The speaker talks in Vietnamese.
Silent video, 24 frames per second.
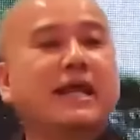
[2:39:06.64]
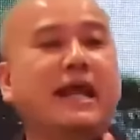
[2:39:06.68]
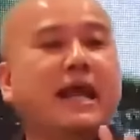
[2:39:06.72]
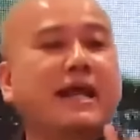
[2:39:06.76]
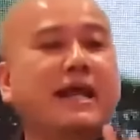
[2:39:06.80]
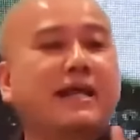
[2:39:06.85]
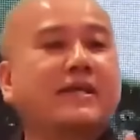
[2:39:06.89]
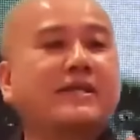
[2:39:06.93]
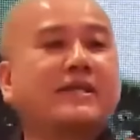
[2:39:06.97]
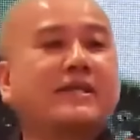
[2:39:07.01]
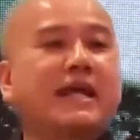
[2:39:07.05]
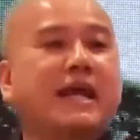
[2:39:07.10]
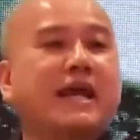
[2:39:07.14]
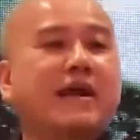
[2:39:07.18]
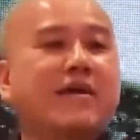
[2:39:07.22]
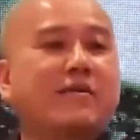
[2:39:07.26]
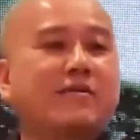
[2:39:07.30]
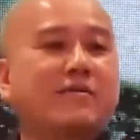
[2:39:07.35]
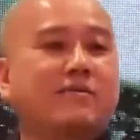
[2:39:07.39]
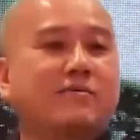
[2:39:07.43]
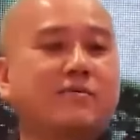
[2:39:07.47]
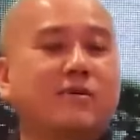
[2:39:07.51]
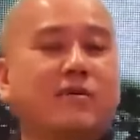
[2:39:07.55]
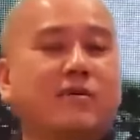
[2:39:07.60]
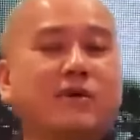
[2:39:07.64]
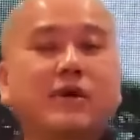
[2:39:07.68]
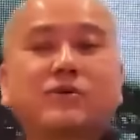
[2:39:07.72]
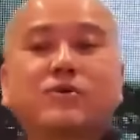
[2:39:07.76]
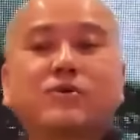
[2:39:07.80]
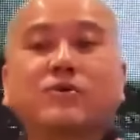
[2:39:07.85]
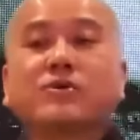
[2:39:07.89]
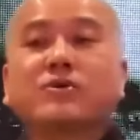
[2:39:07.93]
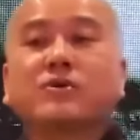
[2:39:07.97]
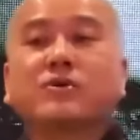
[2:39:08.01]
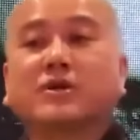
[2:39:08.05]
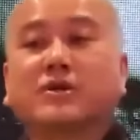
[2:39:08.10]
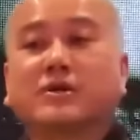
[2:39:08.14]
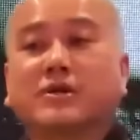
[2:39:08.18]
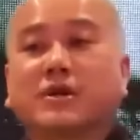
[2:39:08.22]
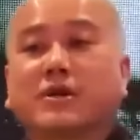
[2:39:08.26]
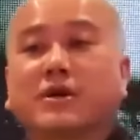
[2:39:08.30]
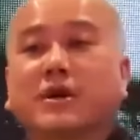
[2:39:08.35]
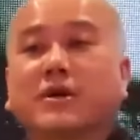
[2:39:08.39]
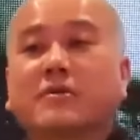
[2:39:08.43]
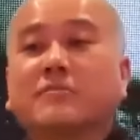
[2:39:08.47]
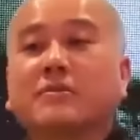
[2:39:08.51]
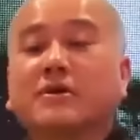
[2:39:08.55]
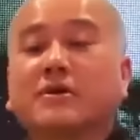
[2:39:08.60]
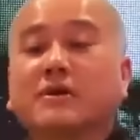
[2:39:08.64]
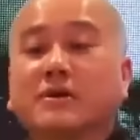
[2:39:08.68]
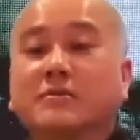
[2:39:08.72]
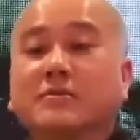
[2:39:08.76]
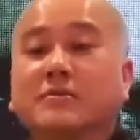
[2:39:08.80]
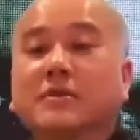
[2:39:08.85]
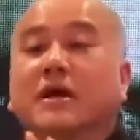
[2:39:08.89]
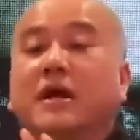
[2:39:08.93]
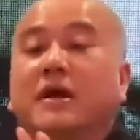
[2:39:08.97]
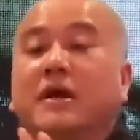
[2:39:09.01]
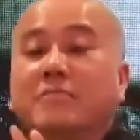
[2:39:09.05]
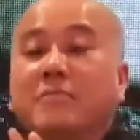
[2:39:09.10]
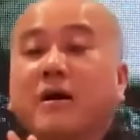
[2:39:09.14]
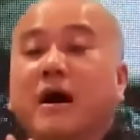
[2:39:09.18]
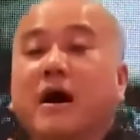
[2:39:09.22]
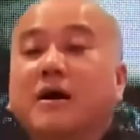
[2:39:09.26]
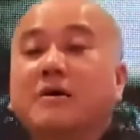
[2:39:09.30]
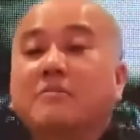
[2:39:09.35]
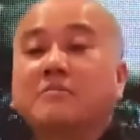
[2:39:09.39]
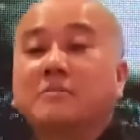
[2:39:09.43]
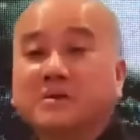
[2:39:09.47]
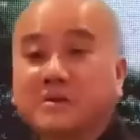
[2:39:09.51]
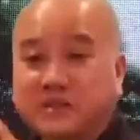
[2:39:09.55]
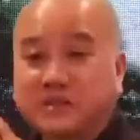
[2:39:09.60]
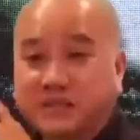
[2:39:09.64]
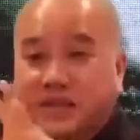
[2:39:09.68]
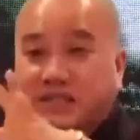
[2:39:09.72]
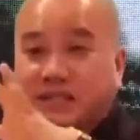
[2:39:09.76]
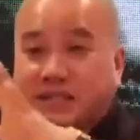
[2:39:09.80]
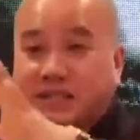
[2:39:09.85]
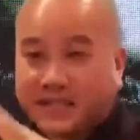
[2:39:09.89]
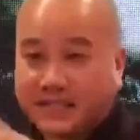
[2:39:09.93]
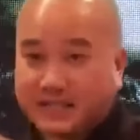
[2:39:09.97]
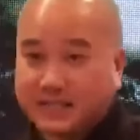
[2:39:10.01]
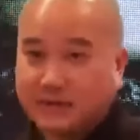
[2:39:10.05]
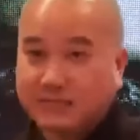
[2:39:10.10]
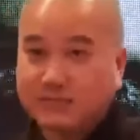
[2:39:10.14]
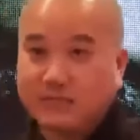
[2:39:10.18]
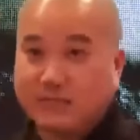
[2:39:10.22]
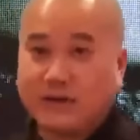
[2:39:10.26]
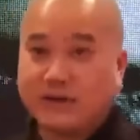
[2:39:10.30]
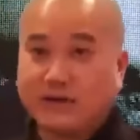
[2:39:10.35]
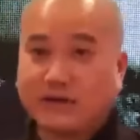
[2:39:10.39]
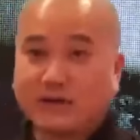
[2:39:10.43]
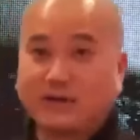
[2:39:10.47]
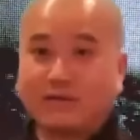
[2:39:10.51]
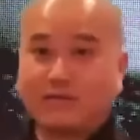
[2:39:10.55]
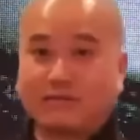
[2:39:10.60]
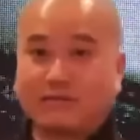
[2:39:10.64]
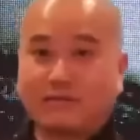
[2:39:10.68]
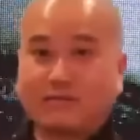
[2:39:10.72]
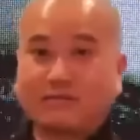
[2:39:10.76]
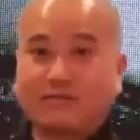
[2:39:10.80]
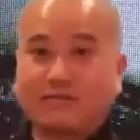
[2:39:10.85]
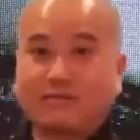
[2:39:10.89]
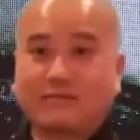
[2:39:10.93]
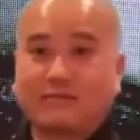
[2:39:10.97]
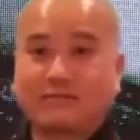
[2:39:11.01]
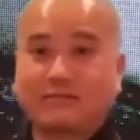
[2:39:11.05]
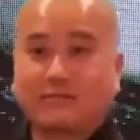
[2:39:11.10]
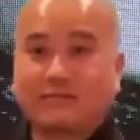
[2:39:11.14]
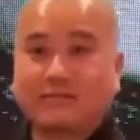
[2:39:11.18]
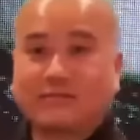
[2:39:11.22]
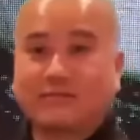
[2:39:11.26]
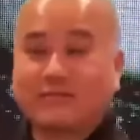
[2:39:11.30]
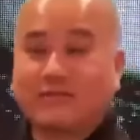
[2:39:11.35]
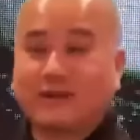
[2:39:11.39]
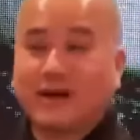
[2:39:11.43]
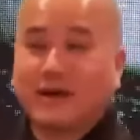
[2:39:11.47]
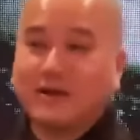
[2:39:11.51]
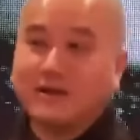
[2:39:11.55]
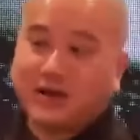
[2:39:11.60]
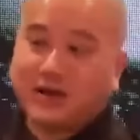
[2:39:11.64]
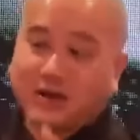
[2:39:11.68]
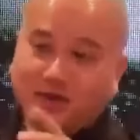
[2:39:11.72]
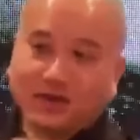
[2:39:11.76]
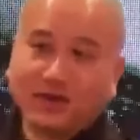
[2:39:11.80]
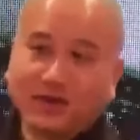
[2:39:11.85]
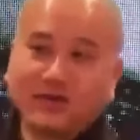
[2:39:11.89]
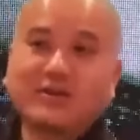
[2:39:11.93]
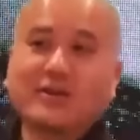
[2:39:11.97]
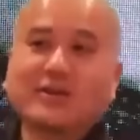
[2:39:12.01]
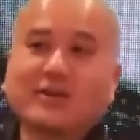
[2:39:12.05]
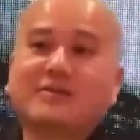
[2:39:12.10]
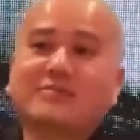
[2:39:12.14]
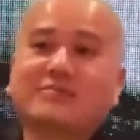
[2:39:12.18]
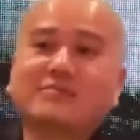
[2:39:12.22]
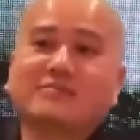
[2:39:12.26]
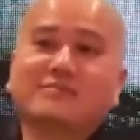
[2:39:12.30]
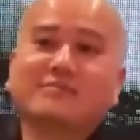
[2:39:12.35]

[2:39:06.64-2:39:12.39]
hẹn với nhau một cái cuối tuần nào đó mời 10 cái chị giống mình đó tới ngồi nói chuyện,